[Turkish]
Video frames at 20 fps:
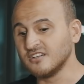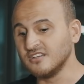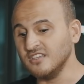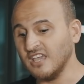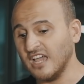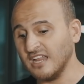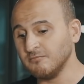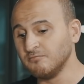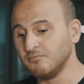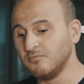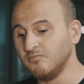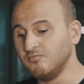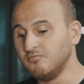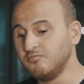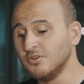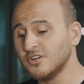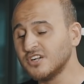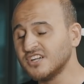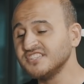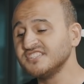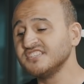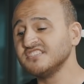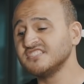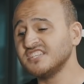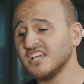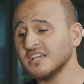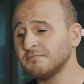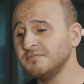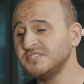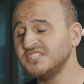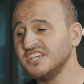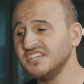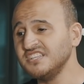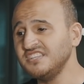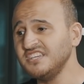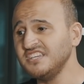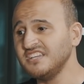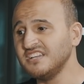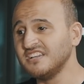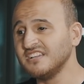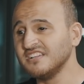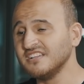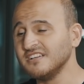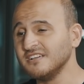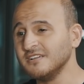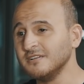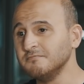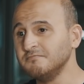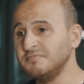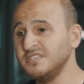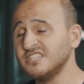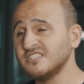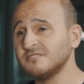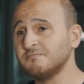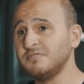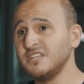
yani bu kızılacak bir şey değil. Biz